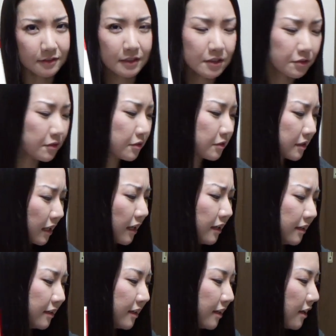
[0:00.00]
いろいろね、
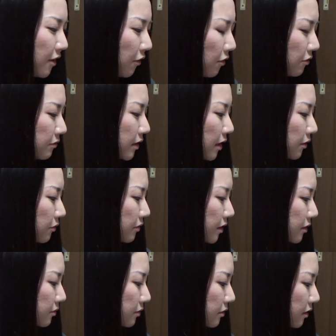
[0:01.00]
本はこ
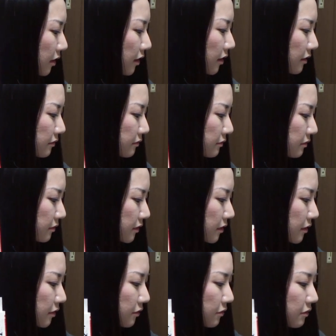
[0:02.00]
れとか
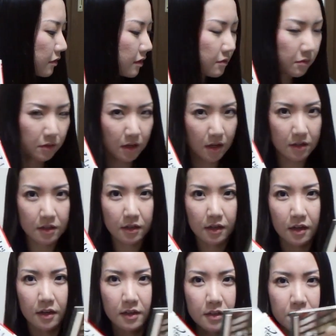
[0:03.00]
これとかなん
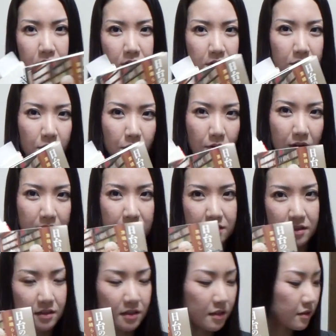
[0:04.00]
かいろいろお借りして
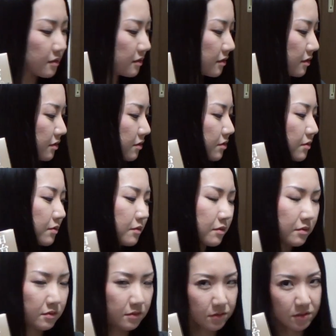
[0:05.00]
たんですよ、
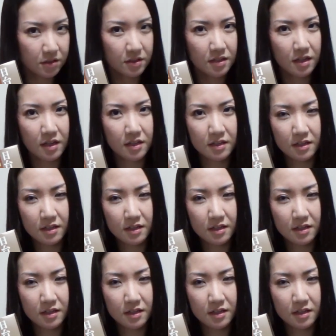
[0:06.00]
お知り合いにね。